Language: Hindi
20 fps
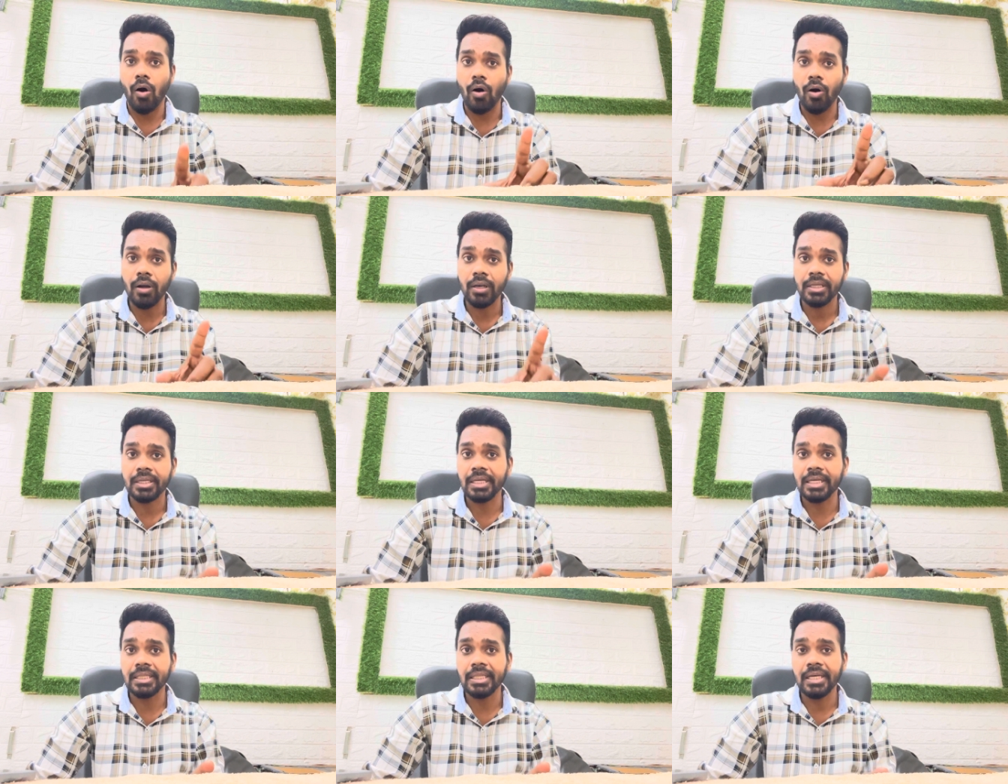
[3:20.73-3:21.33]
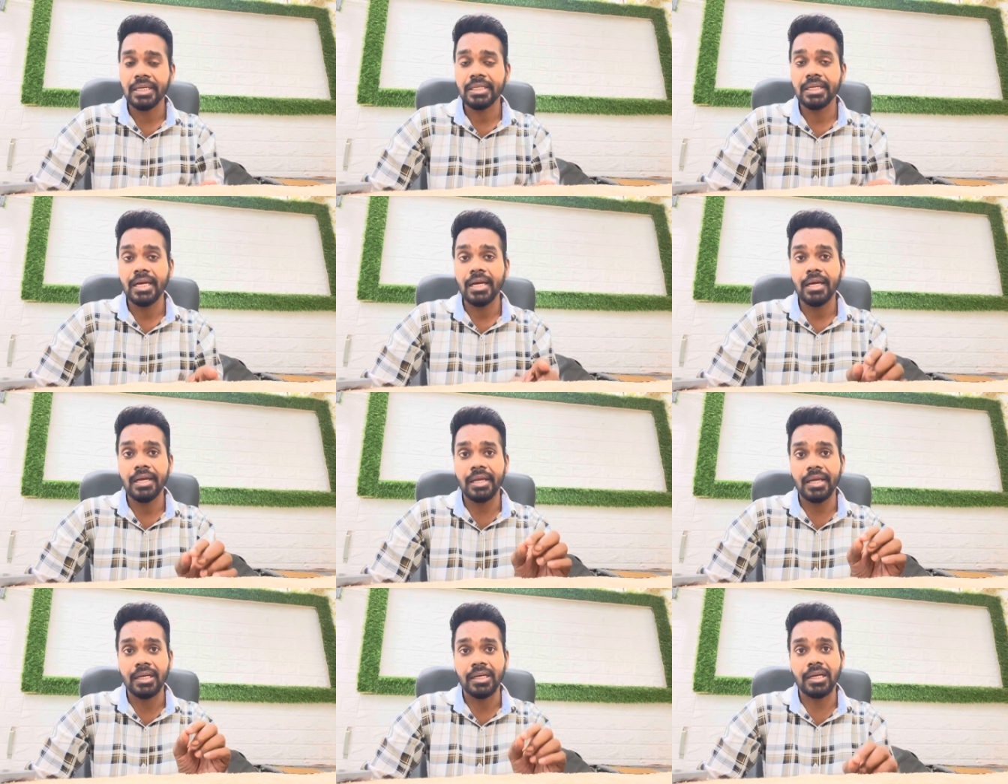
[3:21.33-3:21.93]
और कहते हैं क्या
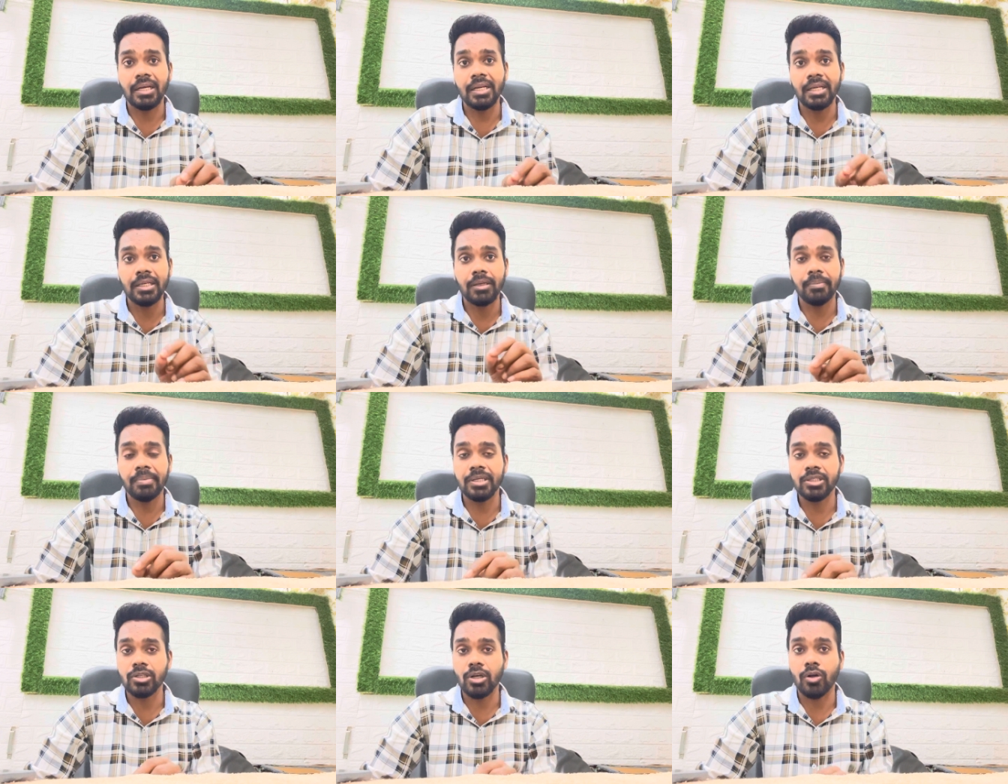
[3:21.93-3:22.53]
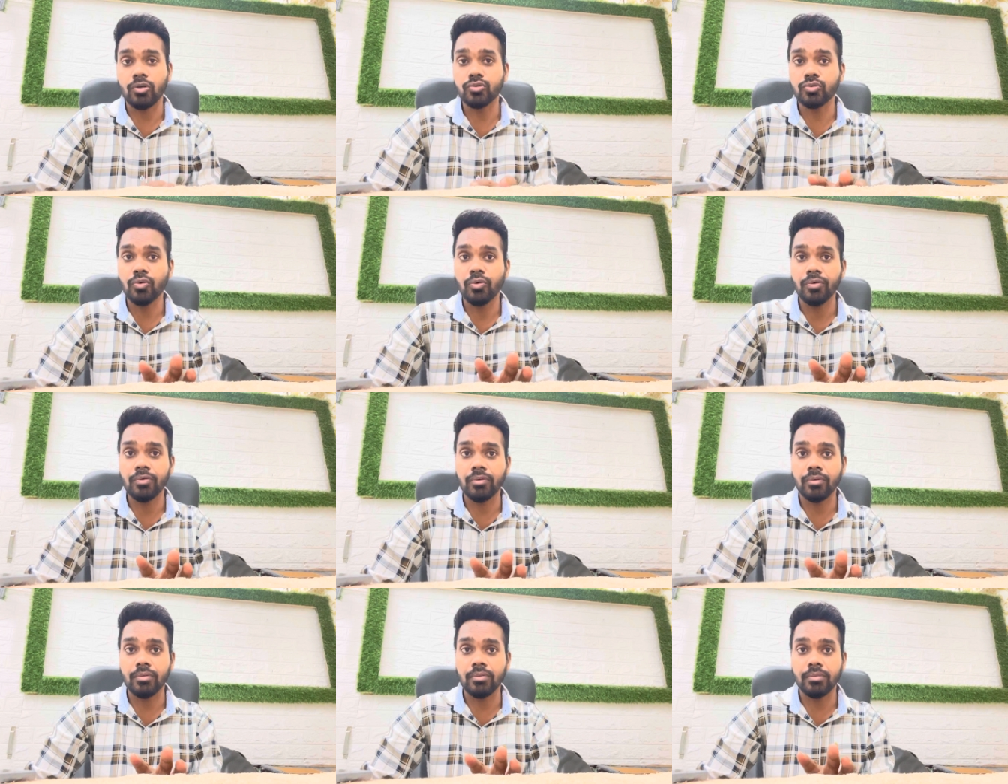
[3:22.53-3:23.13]
एक लिंक भेज रहा हूँ जो
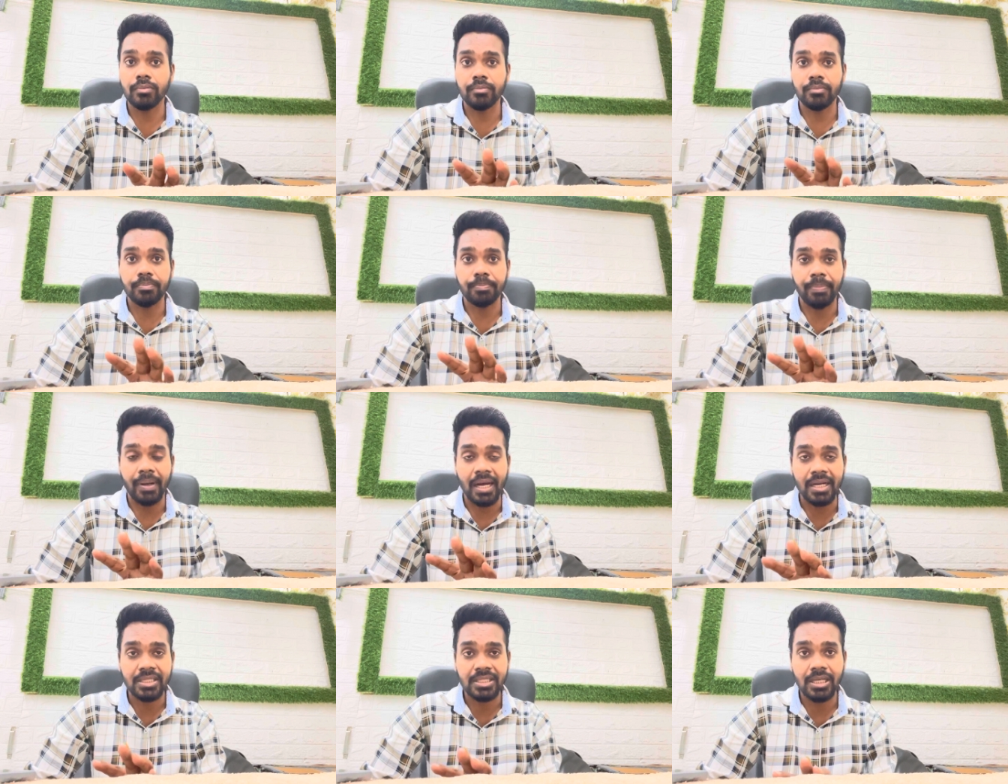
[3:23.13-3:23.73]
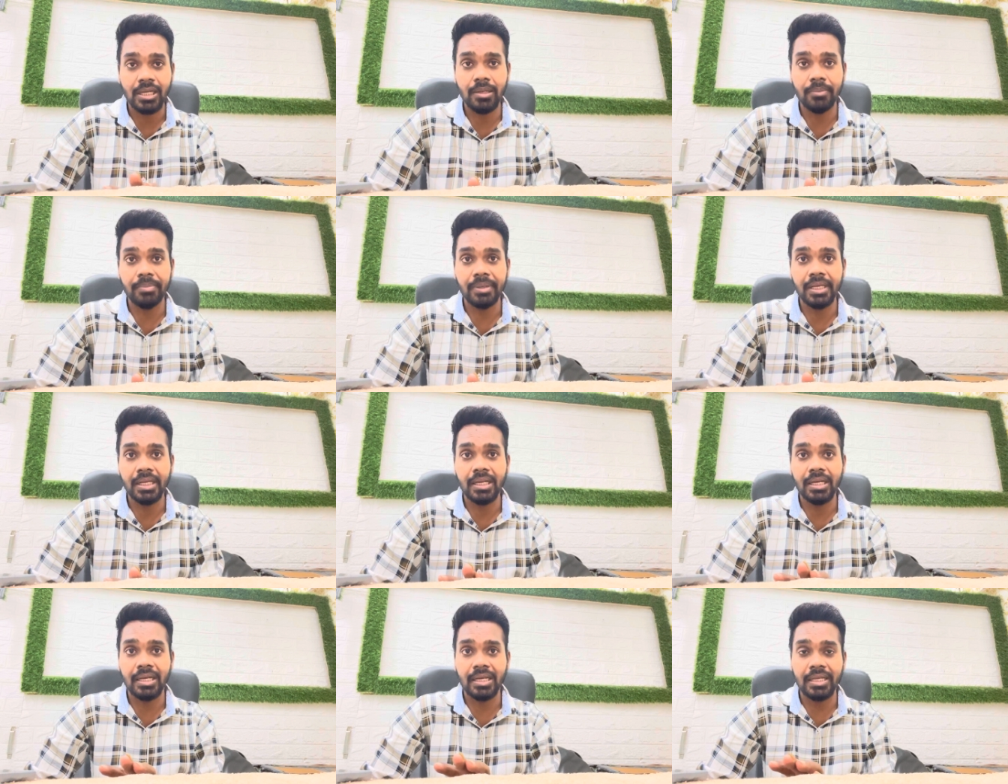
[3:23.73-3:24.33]
पार्सल
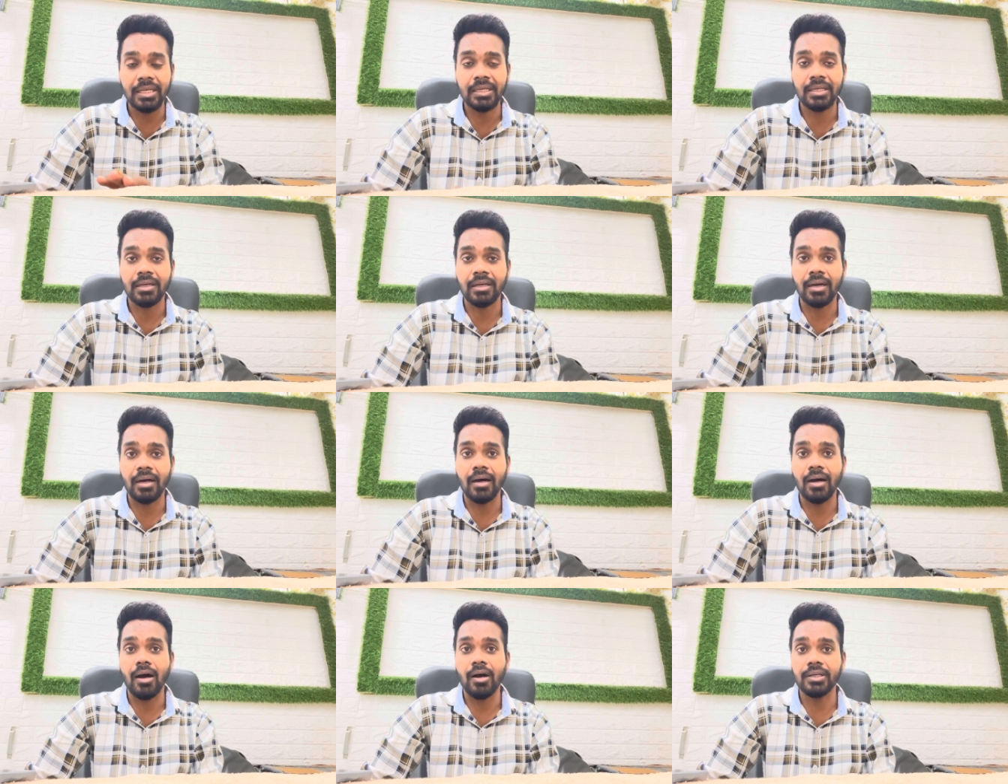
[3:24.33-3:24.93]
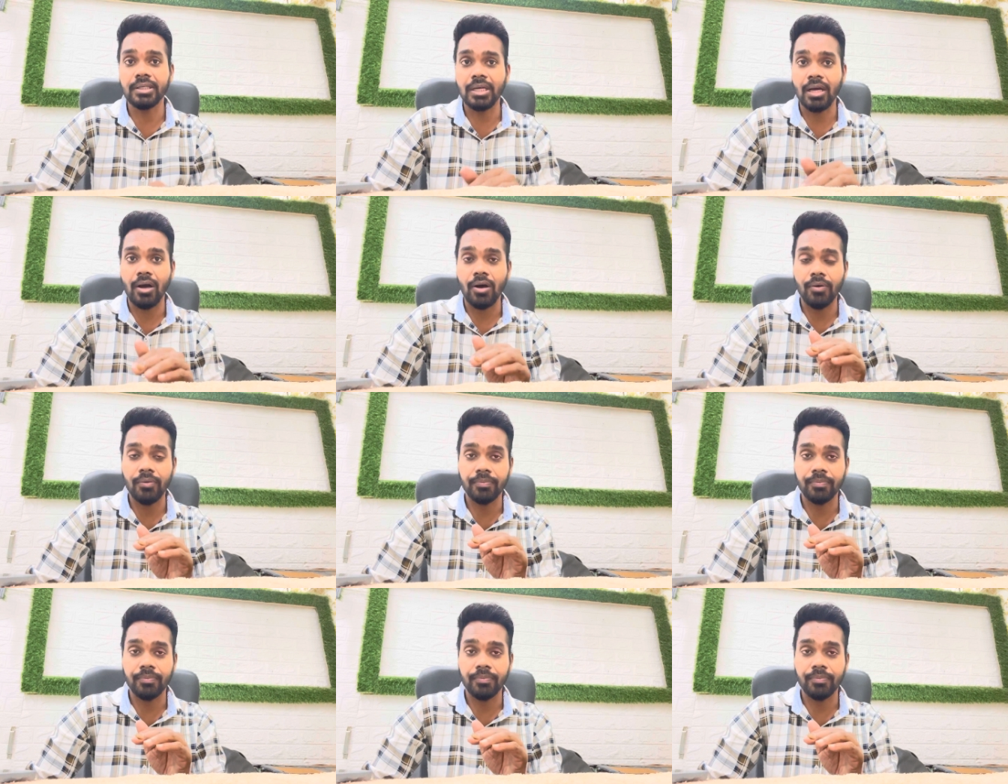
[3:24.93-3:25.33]
में लिंक का या